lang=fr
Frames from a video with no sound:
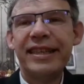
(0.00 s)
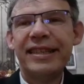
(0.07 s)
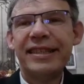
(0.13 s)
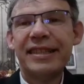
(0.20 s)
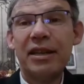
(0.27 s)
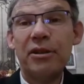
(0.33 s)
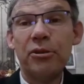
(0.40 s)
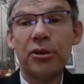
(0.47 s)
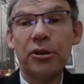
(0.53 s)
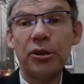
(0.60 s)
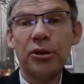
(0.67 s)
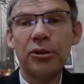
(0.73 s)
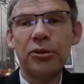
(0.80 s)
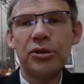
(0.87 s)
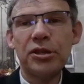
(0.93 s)
C'est le
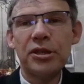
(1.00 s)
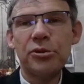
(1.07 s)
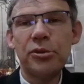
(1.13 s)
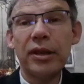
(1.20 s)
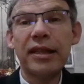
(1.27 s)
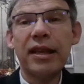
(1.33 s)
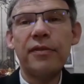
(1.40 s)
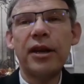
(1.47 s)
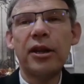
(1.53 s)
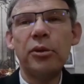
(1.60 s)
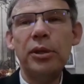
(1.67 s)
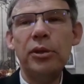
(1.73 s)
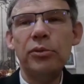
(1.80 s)
cœur de Jésus. À travers lui,